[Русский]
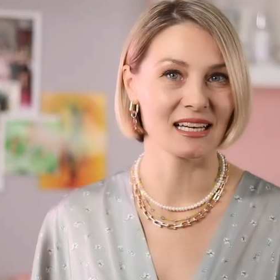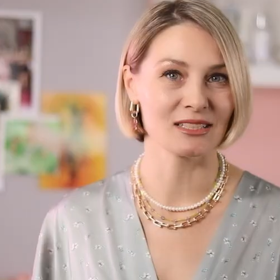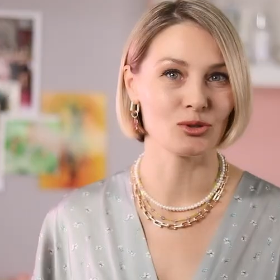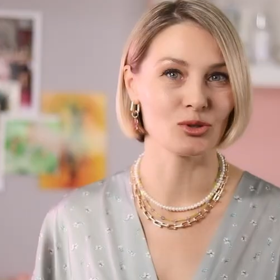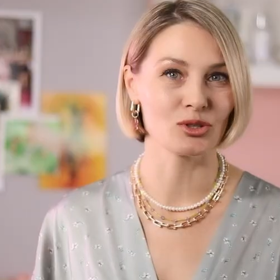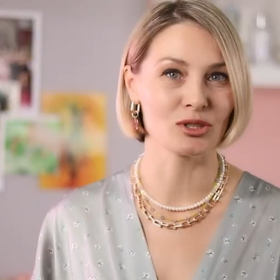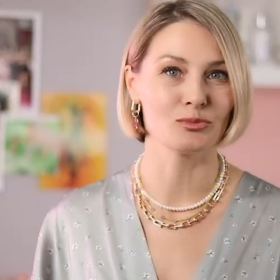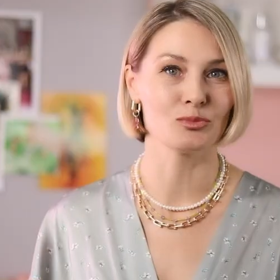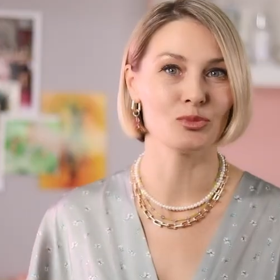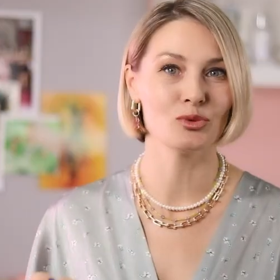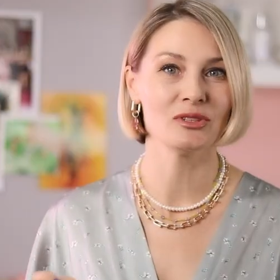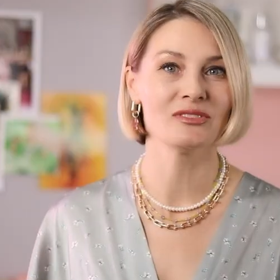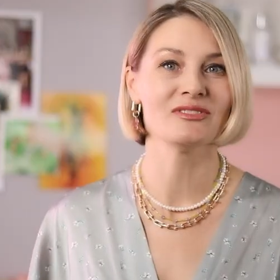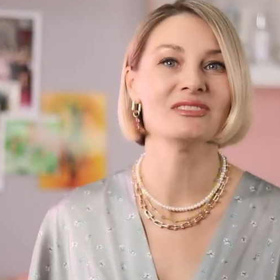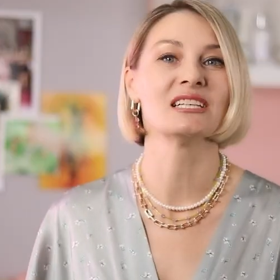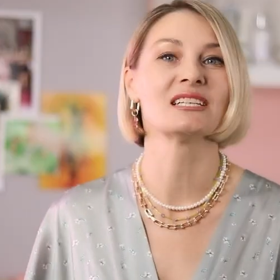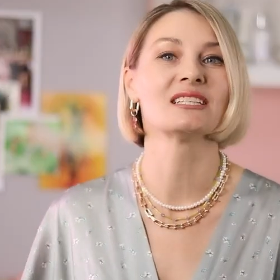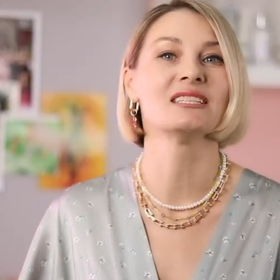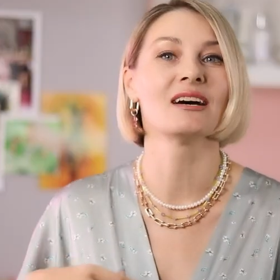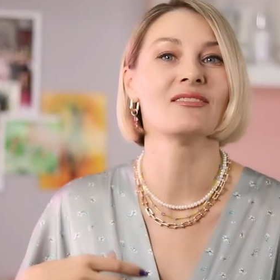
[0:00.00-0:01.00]
который будет
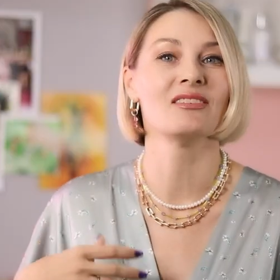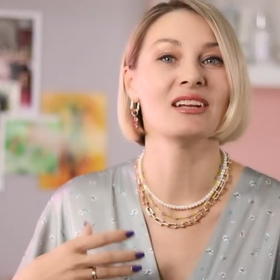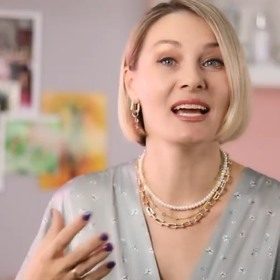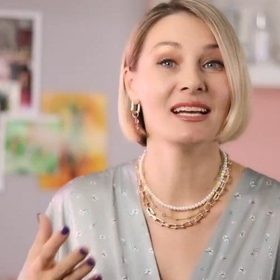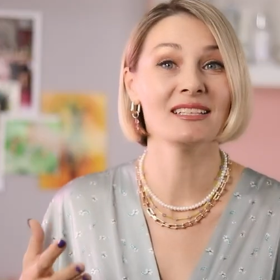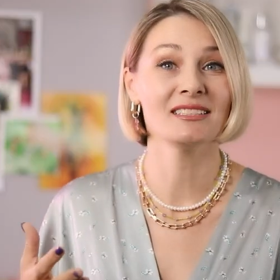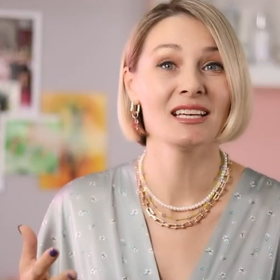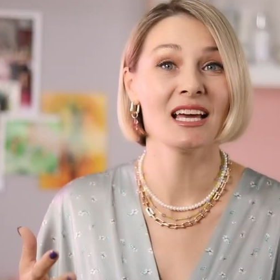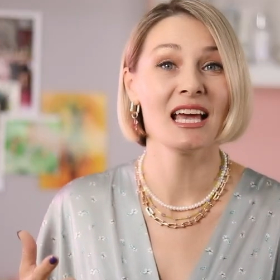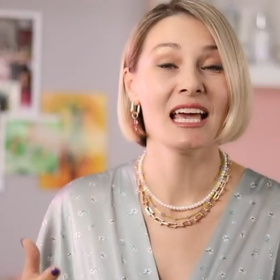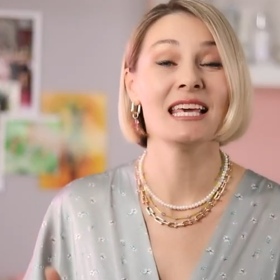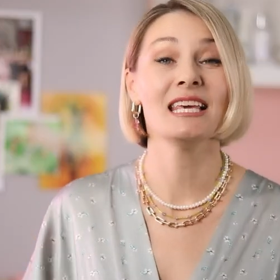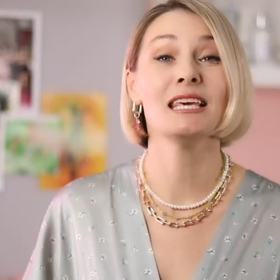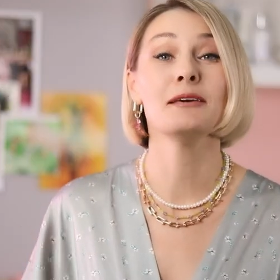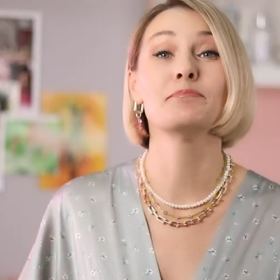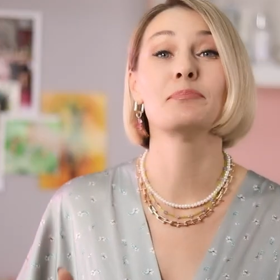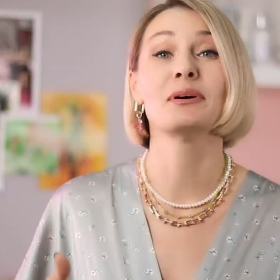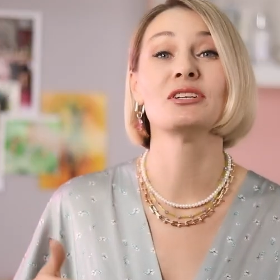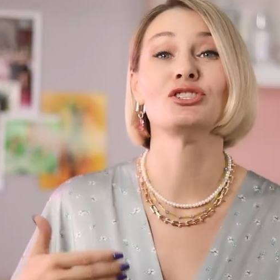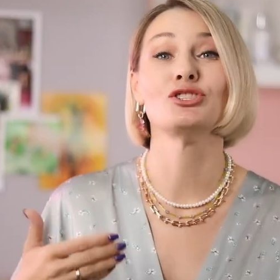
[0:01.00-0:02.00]
вдохновлять
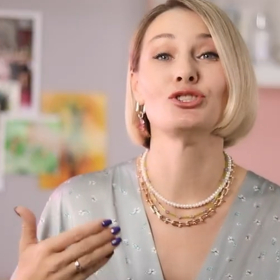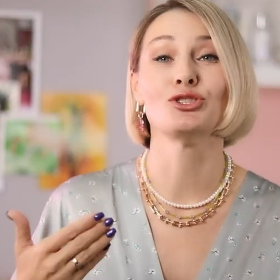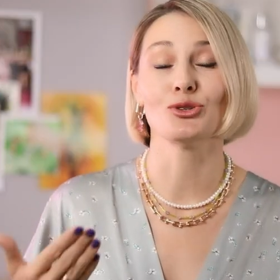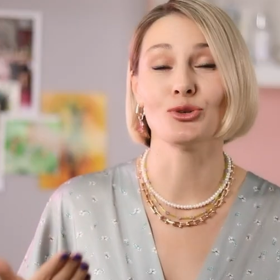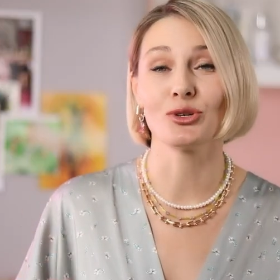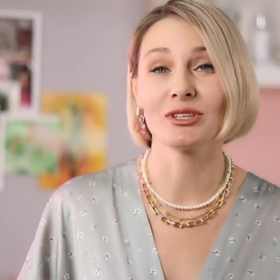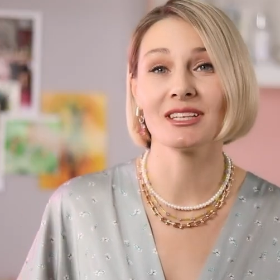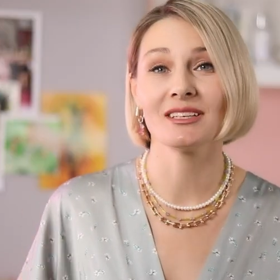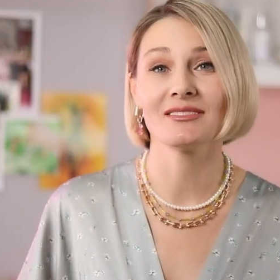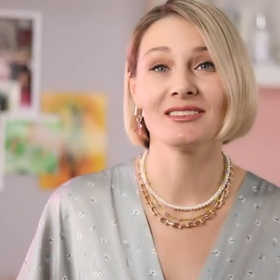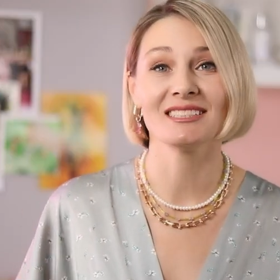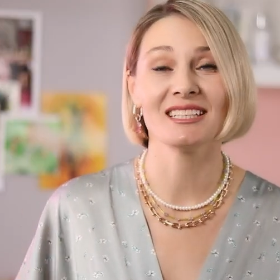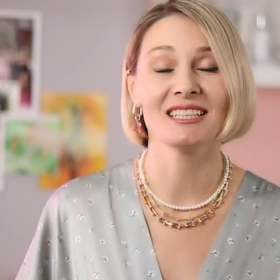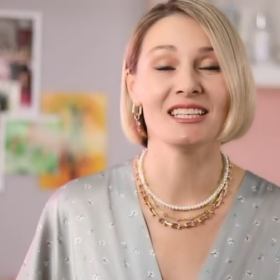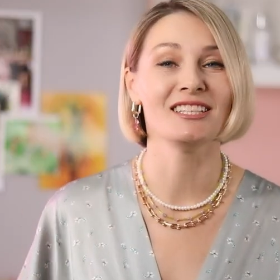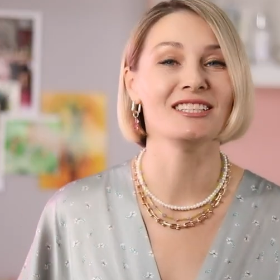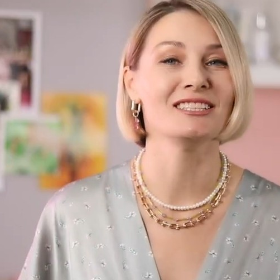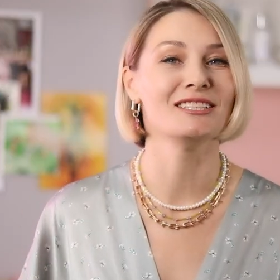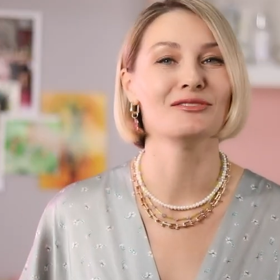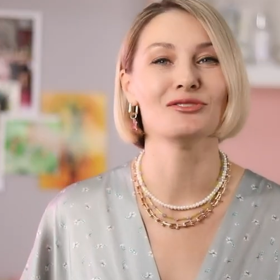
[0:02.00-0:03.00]
и подчеркивать
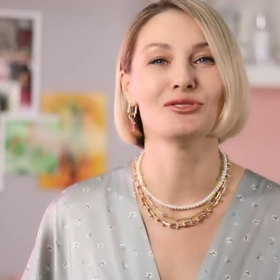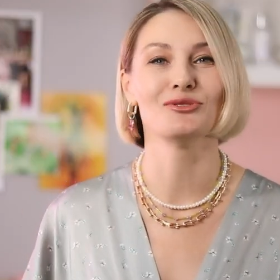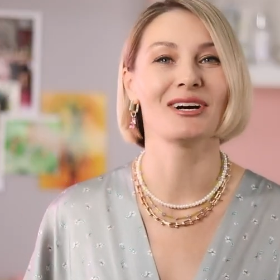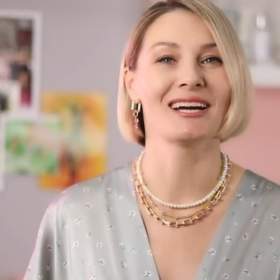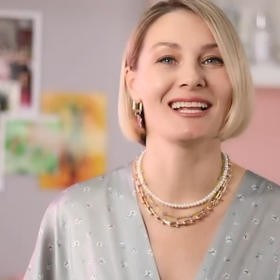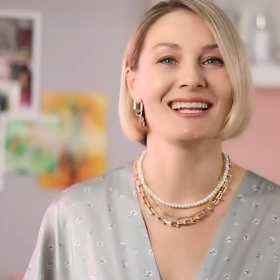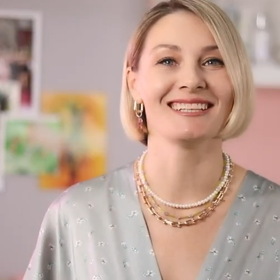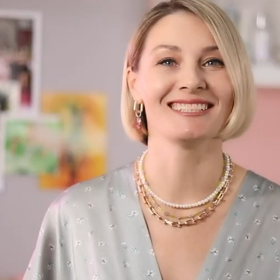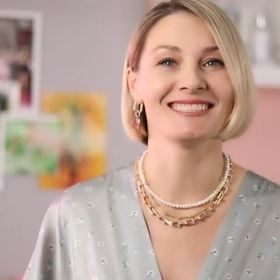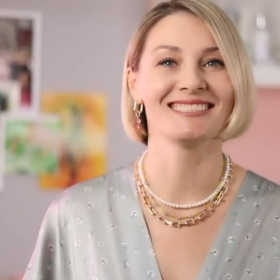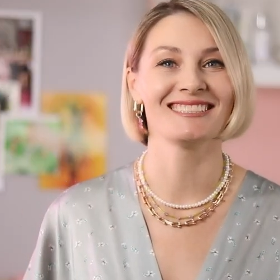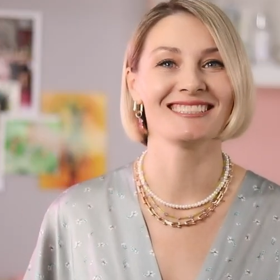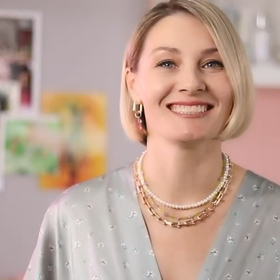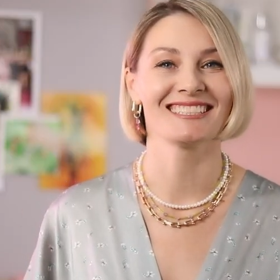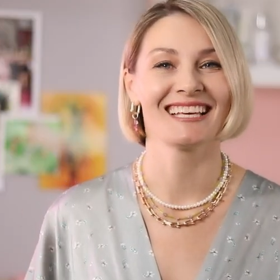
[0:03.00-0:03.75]
индивидуальность.